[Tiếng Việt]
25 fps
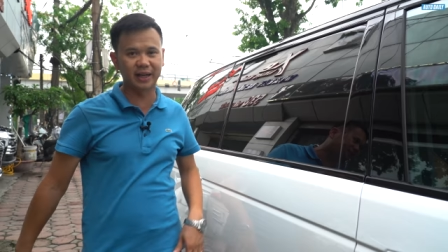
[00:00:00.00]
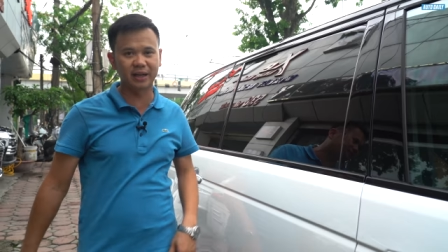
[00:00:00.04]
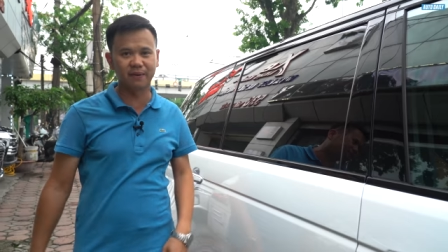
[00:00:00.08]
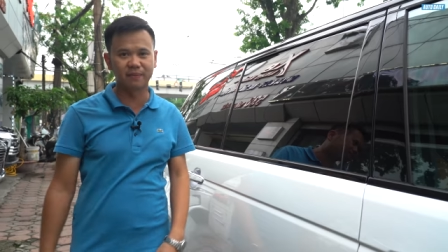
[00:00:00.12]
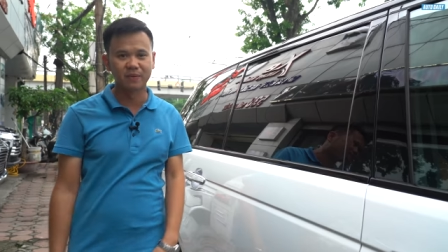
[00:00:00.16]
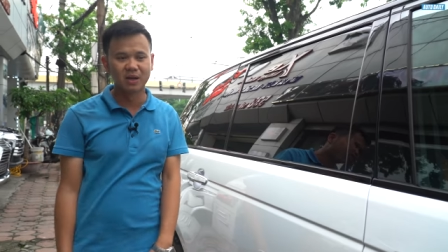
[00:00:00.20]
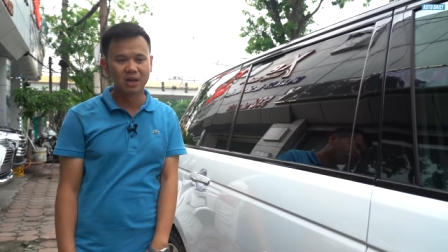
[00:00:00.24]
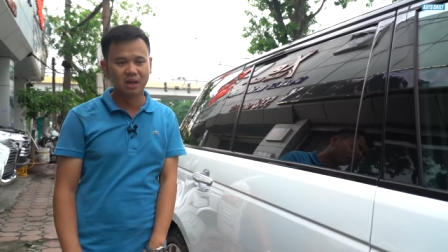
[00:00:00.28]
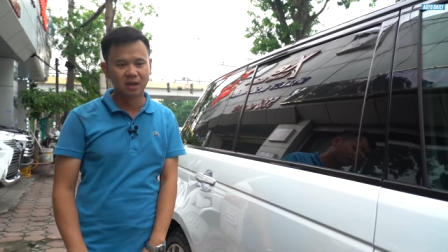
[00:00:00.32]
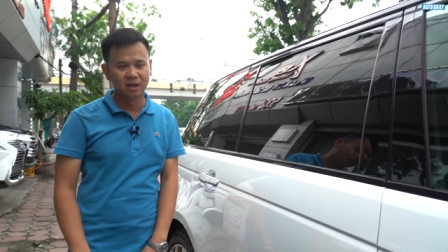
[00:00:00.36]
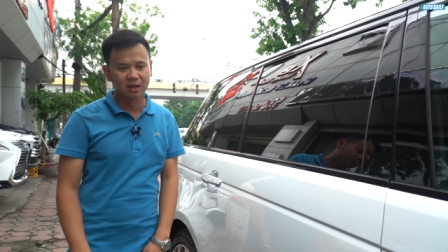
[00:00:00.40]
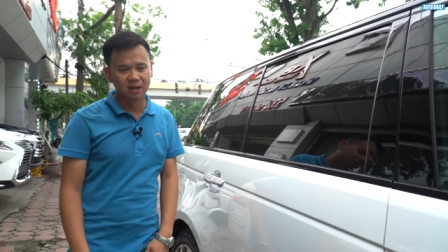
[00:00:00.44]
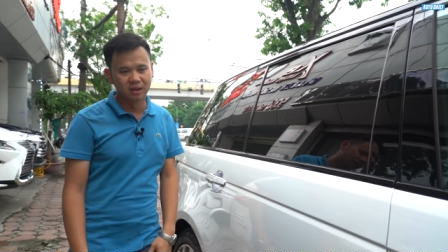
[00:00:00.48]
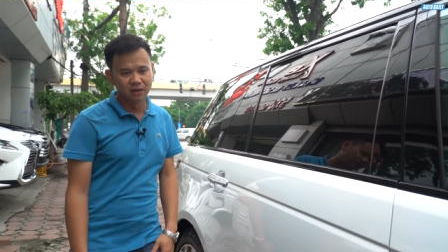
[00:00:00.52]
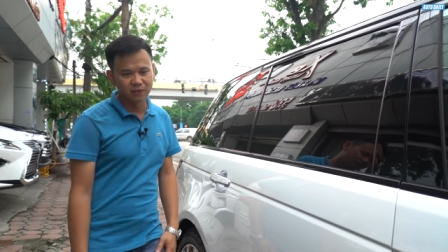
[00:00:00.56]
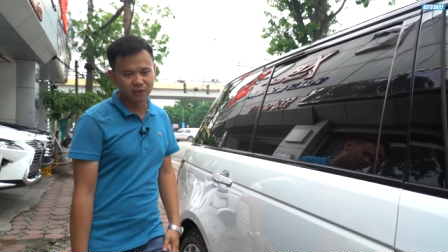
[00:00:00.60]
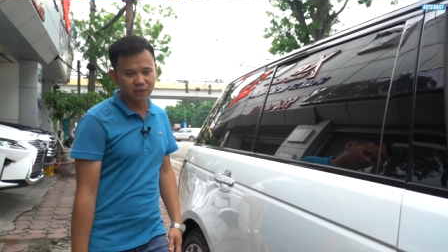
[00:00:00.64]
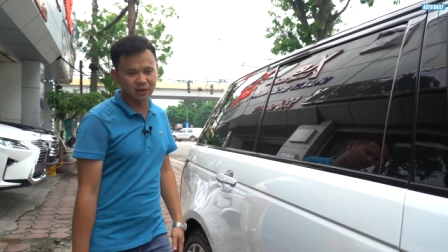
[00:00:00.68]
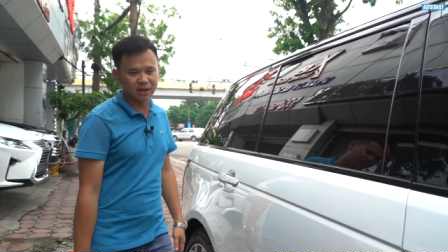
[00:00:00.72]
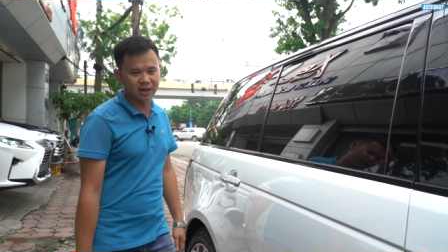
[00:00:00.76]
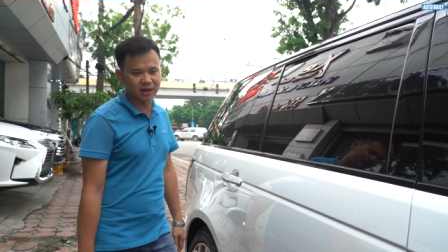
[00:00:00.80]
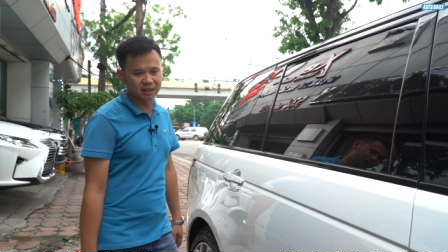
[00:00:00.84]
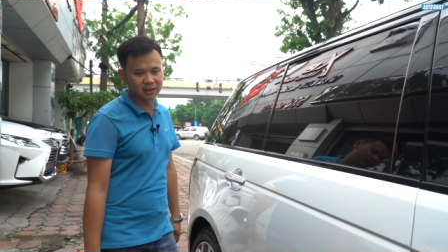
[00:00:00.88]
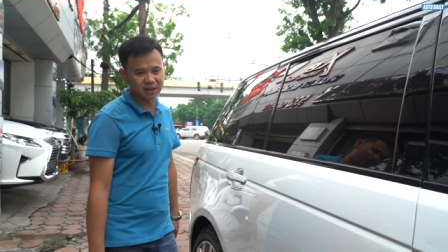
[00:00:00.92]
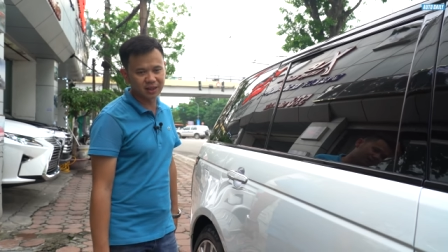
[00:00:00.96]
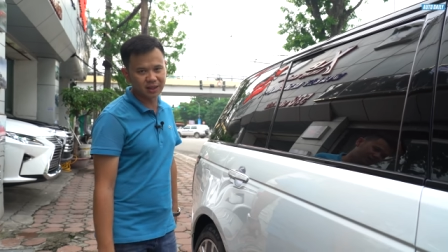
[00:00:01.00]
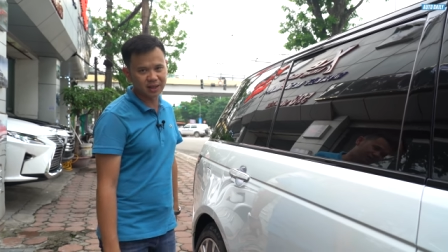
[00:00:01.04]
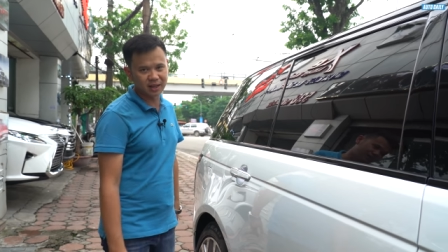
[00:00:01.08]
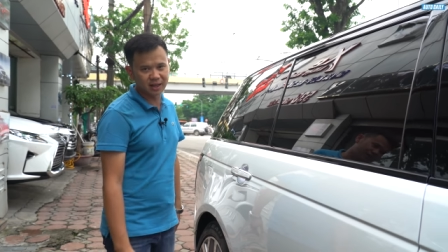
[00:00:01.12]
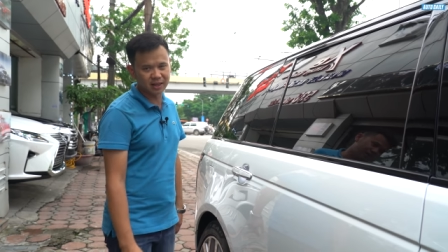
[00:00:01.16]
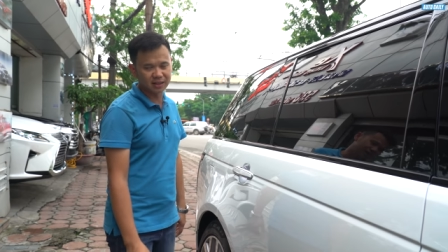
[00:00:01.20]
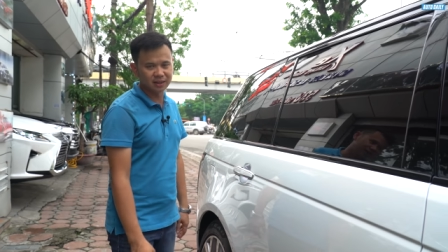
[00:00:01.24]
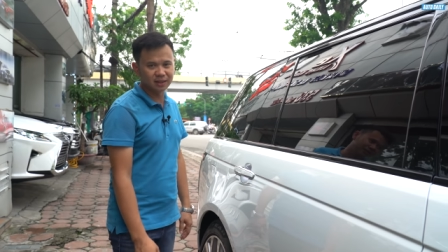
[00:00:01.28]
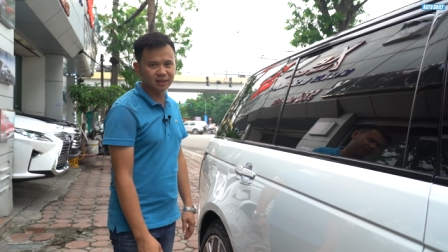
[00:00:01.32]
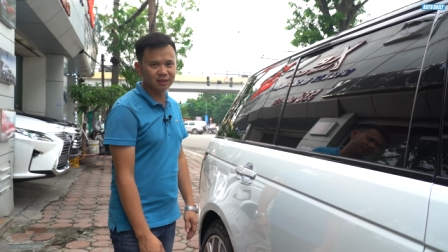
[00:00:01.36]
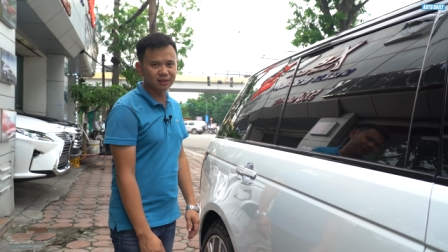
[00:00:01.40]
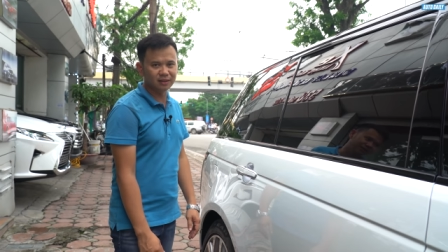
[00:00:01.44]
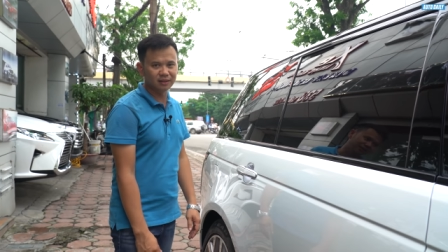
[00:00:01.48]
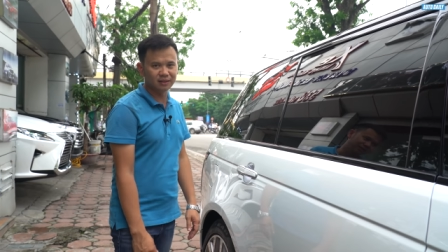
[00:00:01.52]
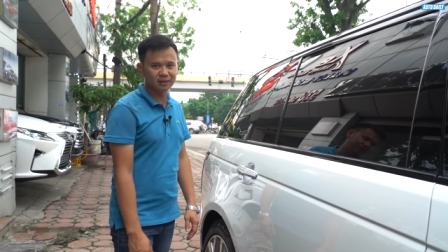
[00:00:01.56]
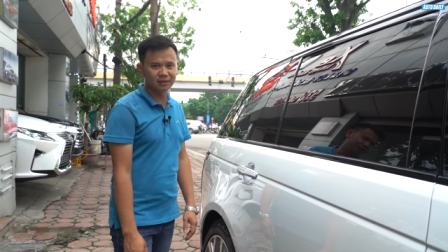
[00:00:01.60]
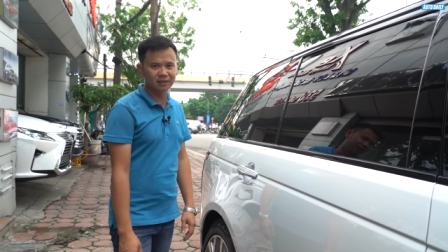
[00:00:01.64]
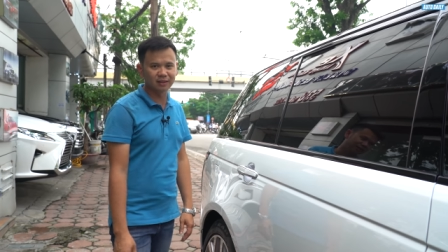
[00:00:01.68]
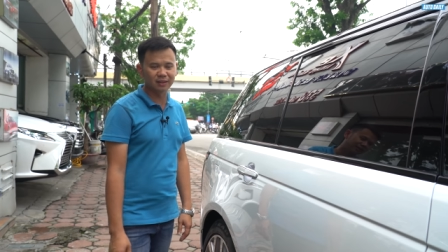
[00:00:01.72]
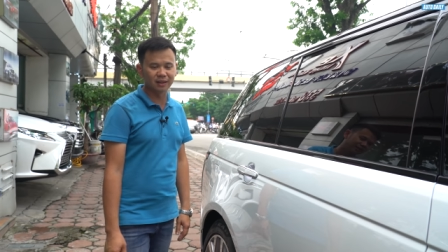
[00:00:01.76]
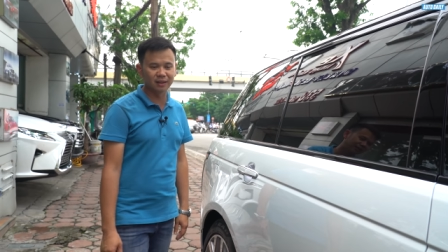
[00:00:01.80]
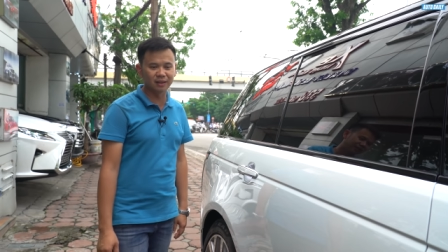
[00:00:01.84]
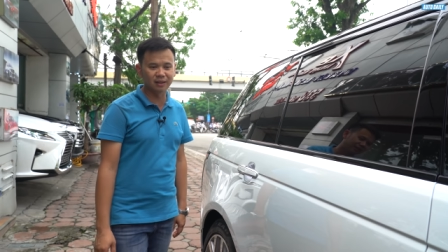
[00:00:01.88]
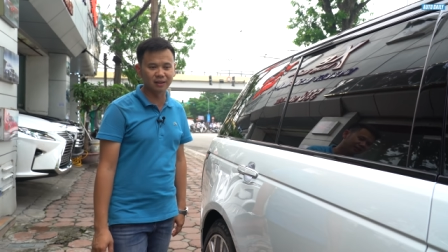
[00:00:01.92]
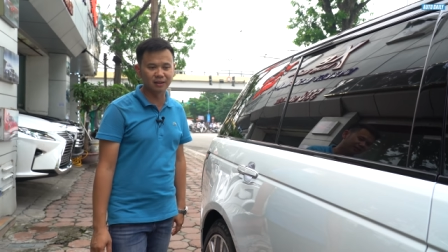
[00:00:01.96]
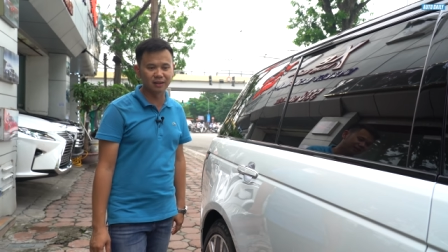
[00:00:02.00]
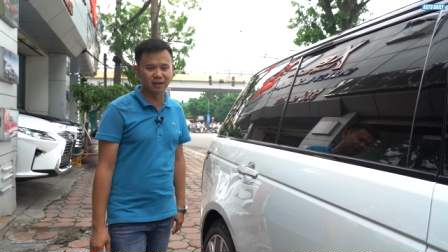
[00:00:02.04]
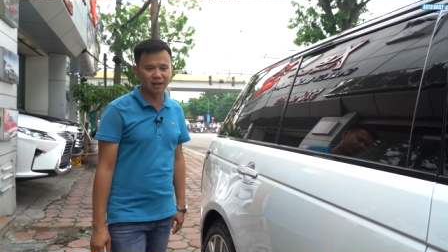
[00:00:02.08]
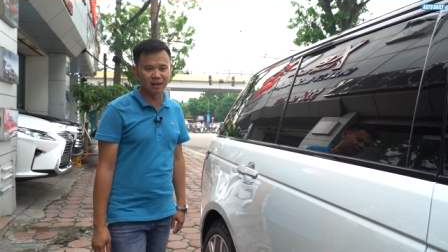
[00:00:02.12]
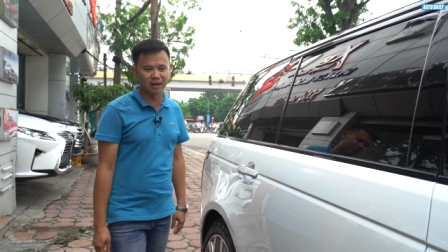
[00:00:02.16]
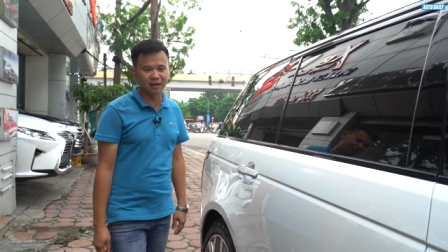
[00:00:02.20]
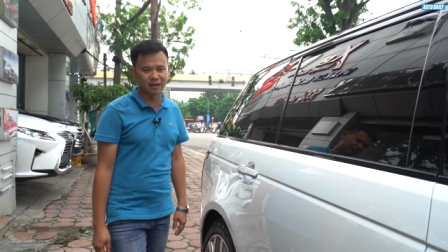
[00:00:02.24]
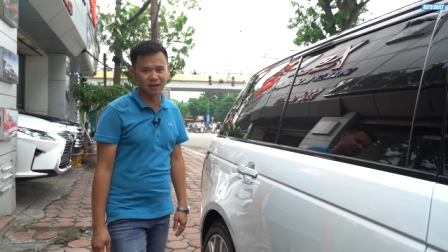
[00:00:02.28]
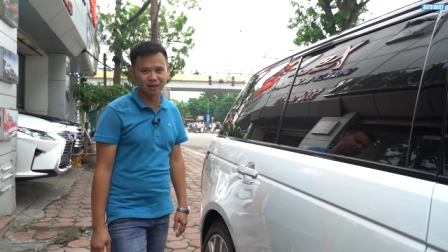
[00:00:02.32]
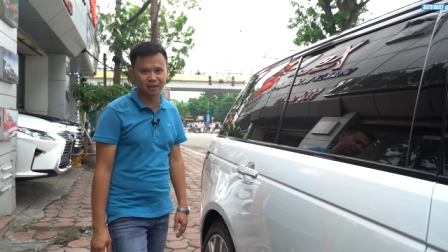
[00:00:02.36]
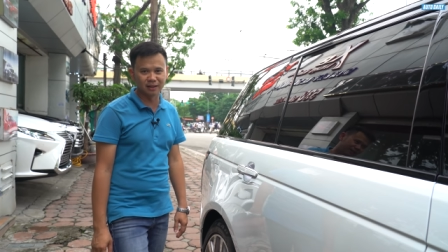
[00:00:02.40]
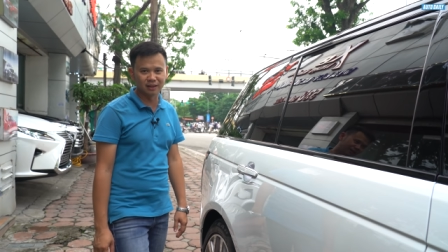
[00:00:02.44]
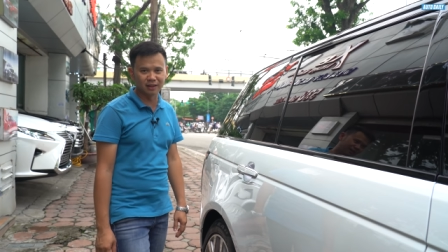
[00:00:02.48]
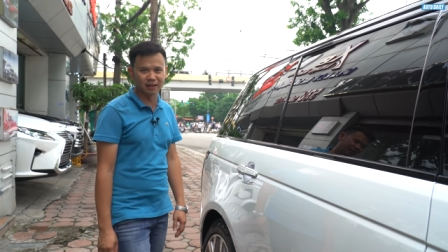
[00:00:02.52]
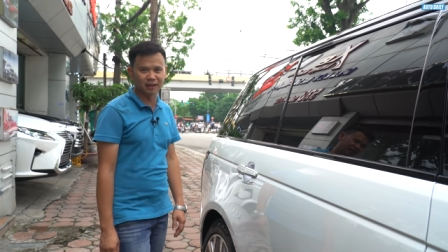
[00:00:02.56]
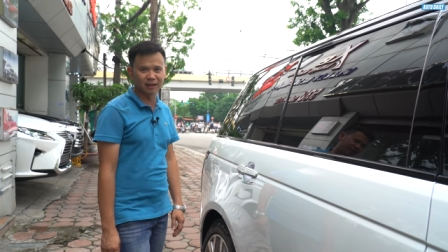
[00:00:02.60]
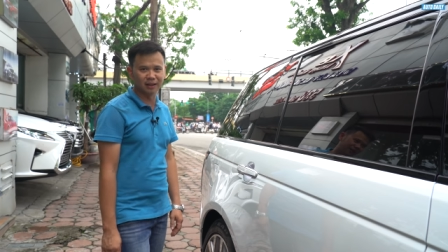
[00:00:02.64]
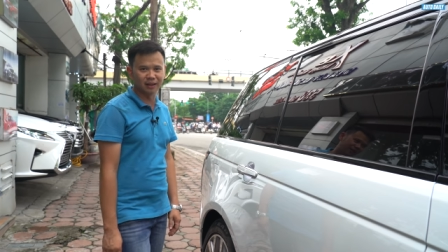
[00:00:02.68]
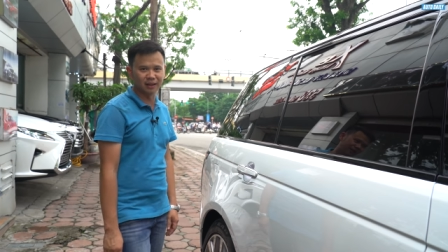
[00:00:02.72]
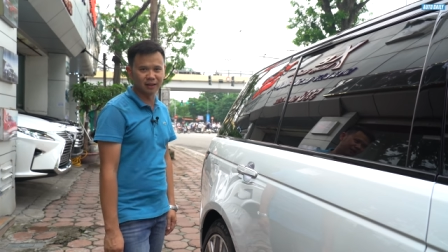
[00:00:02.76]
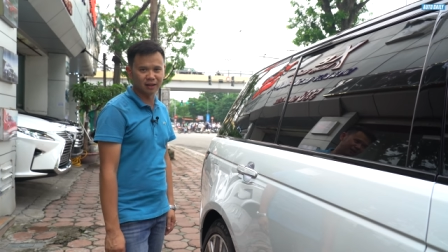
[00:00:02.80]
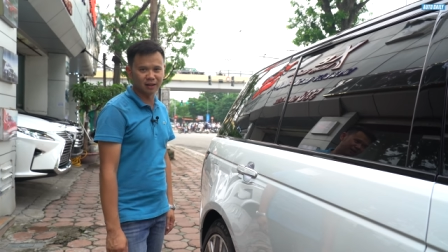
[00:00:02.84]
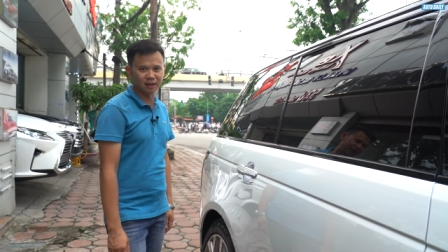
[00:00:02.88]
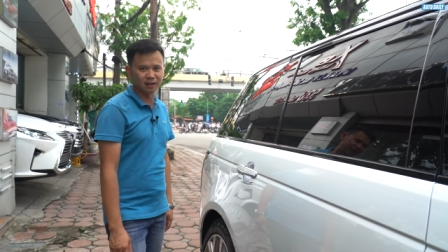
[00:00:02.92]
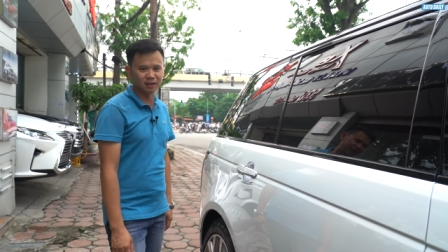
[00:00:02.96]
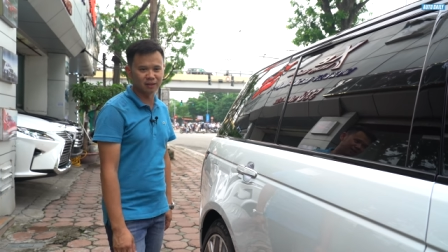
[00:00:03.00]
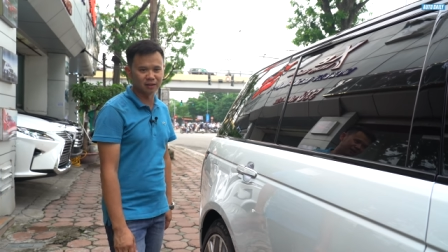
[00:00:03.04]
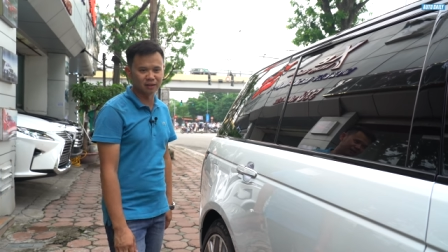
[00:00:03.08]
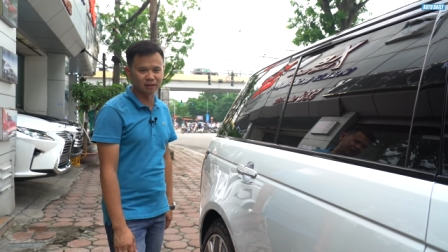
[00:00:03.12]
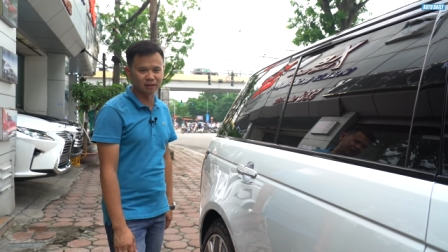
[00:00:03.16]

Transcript: nghiệm. Và tất cả những ký tự L thì uh,